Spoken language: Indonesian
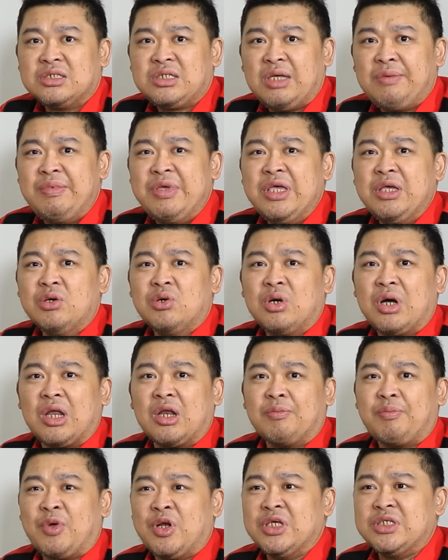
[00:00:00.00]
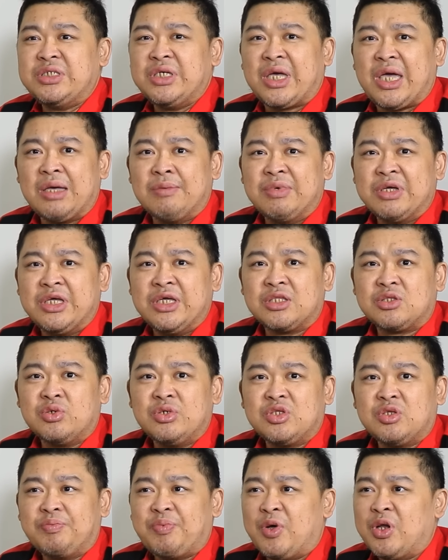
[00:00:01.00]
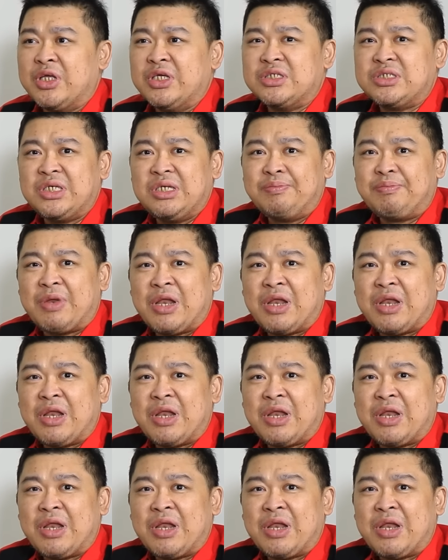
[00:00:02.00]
saya bingung kalau polisi kayak begitu itu polisi